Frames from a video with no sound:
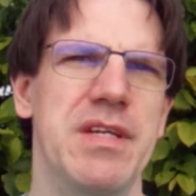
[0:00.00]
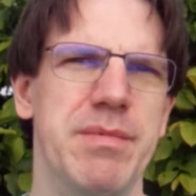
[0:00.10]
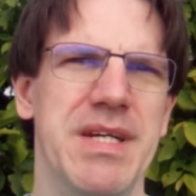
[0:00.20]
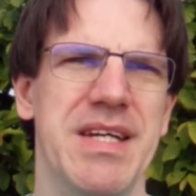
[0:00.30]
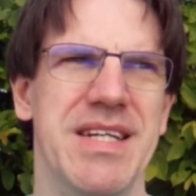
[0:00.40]

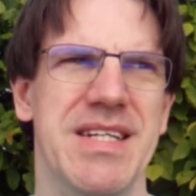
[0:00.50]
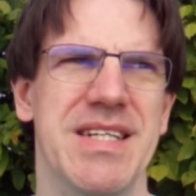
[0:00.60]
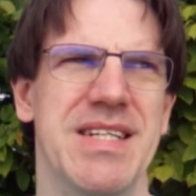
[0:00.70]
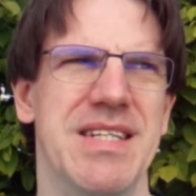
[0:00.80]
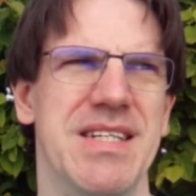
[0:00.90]
eBay
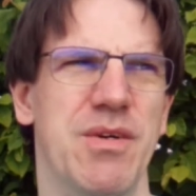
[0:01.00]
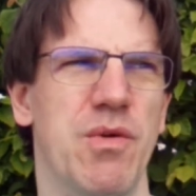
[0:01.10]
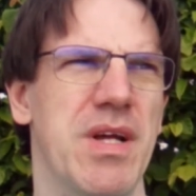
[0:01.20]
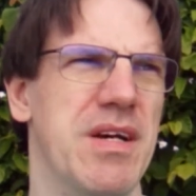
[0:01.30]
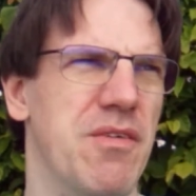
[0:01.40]

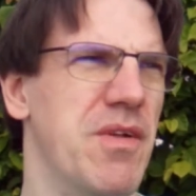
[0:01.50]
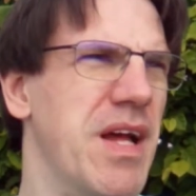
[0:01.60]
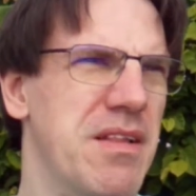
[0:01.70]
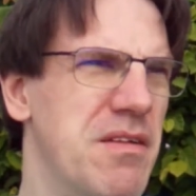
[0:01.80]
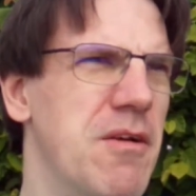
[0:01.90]
oder
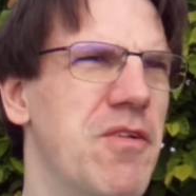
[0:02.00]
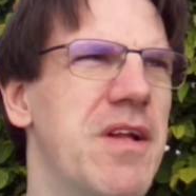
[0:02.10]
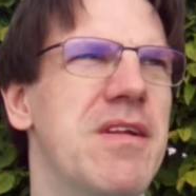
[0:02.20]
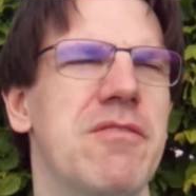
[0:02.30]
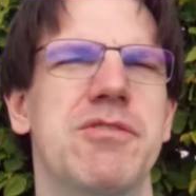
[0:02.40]
anderen
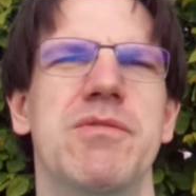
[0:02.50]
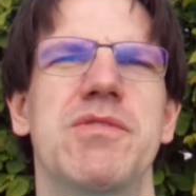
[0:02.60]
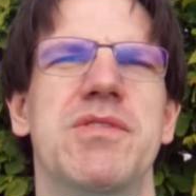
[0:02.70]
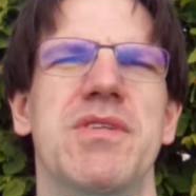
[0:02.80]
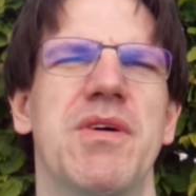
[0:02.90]

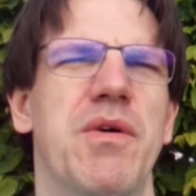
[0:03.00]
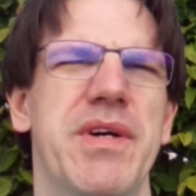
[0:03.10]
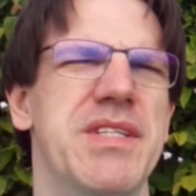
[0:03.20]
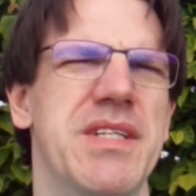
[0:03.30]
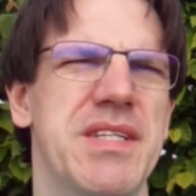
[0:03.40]

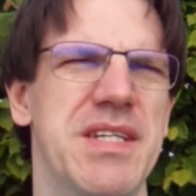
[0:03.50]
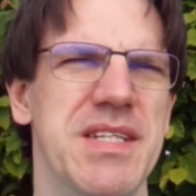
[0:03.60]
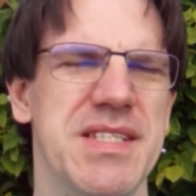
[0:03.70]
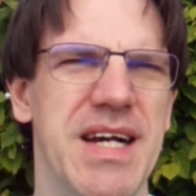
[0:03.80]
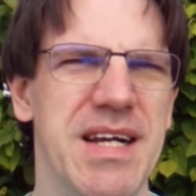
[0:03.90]
Online-Auktionshäusern,
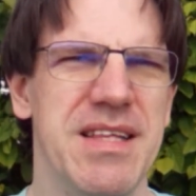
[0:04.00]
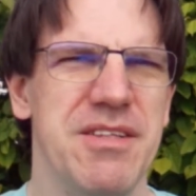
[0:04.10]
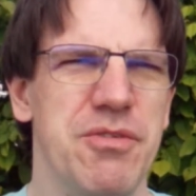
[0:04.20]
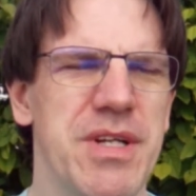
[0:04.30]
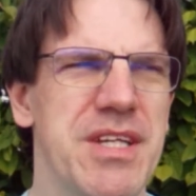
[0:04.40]
die sagen
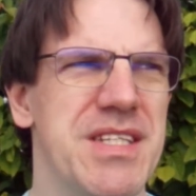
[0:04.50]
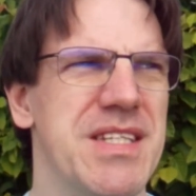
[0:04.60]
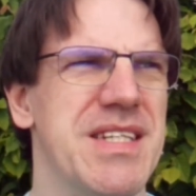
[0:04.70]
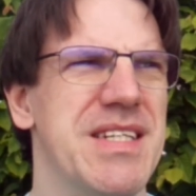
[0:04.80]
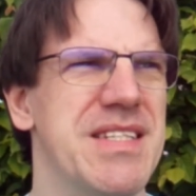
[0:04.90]

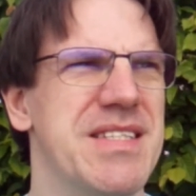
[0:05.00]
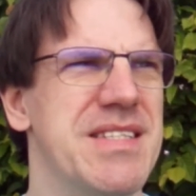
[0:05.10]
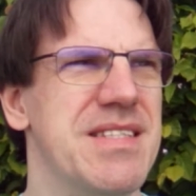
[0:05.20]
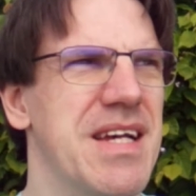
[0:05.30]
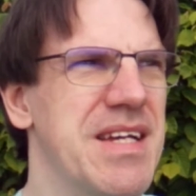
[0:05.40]
natürlich,
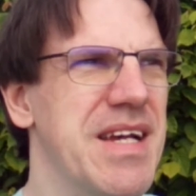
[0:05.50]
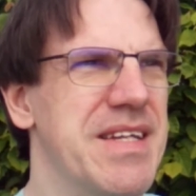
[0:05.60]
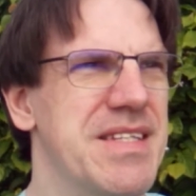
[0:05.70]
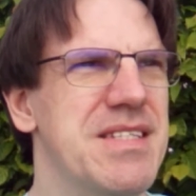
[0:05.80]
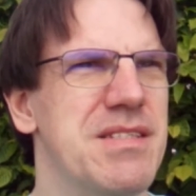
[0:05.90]
äh,
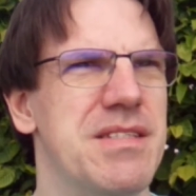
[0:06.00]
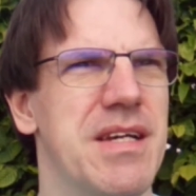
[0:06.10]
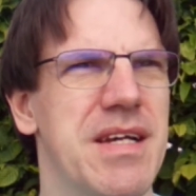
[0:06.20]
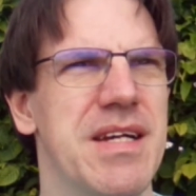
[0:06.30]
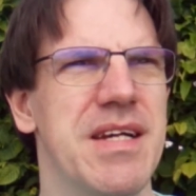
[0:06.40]
es, ist
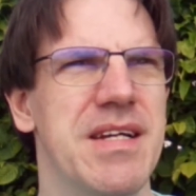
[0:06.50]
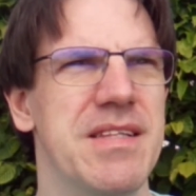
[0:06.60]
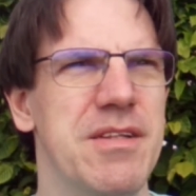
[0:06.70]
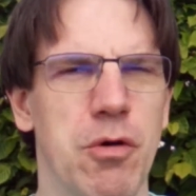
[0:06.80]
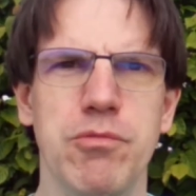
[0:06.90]

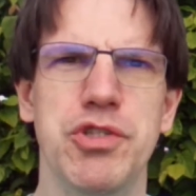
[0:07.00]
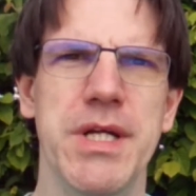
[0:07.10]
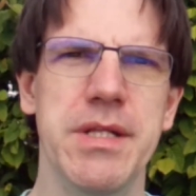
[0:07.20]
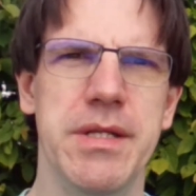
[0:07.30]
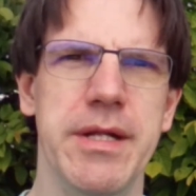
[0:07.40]
den
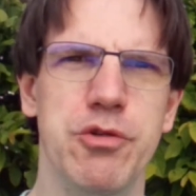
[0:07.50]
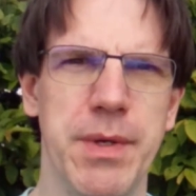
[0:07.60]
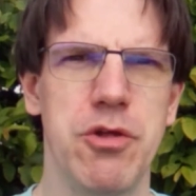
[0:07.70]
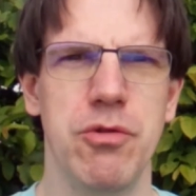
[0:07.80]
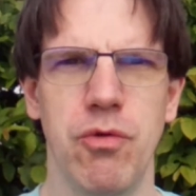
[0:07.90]
Umständen
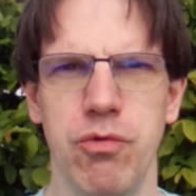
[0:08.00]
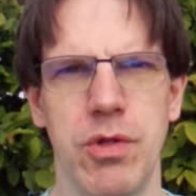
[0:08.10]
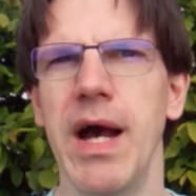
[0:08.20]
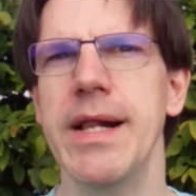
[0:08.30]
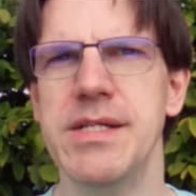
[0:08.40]
entsprechend gut
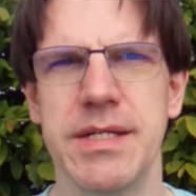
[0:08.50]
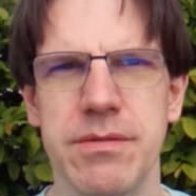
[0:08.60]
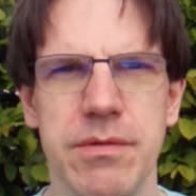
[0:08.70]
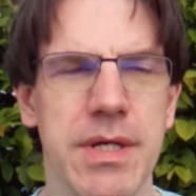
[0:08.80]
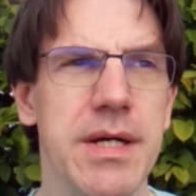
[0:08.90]

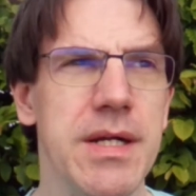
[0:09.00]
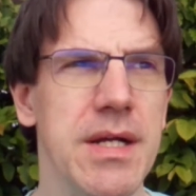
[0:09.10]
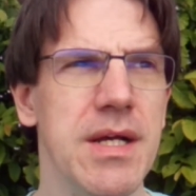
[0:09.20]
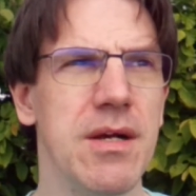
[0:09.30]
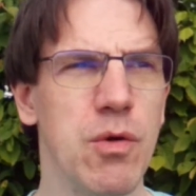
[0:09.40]
gealtert oder
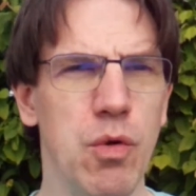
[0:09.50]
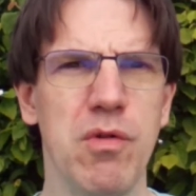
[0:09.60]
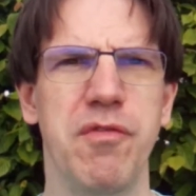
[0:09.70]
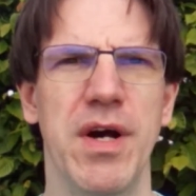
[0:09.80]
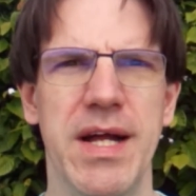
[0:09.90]
gut
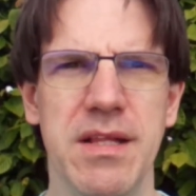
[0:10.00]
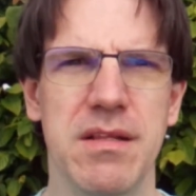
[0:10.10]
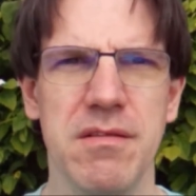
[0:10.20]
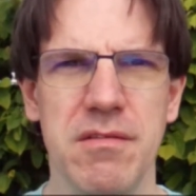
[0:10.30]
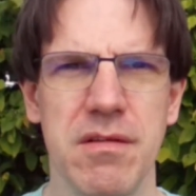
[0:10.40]

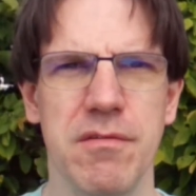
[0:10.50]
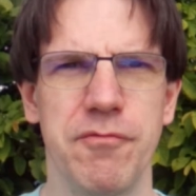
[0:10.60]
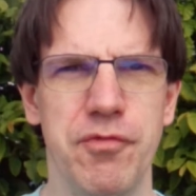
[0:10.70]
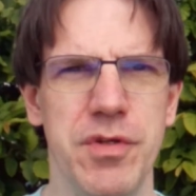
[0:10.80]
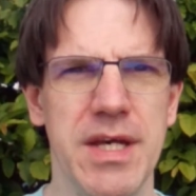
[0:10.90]
vorhanden
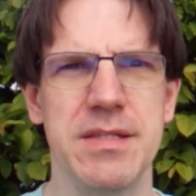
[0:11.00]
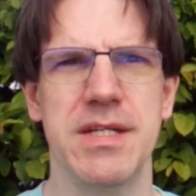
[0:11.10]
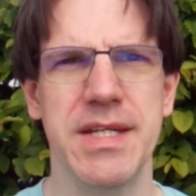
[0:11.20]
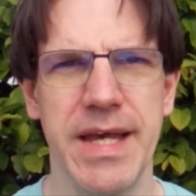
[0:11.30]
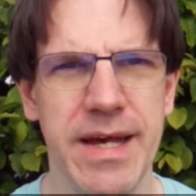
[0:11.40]
für die
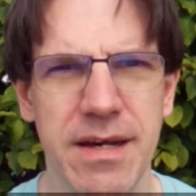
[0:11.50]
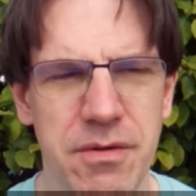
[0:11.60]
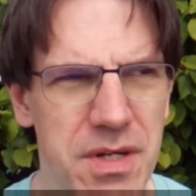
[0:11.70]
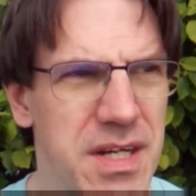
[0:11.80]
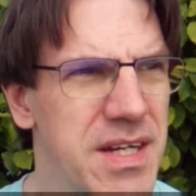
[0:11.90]
Anzahl der Jahre
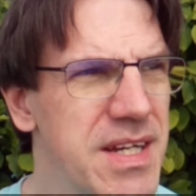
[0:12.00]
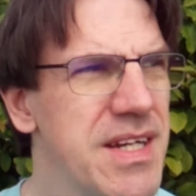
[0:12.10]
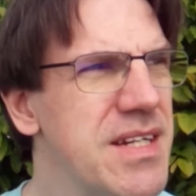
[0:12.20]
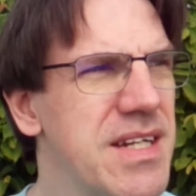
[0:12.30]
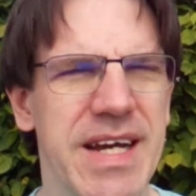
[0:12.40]
oder
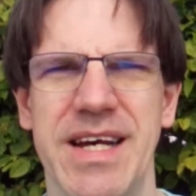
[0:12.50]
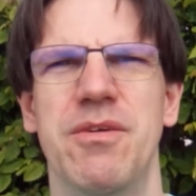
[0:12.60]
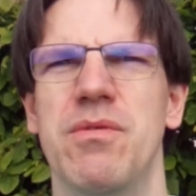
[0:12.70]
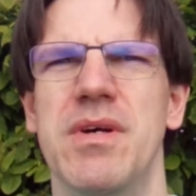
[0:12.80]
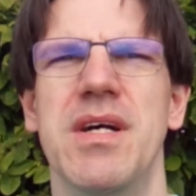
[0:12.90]
keine Ahnung.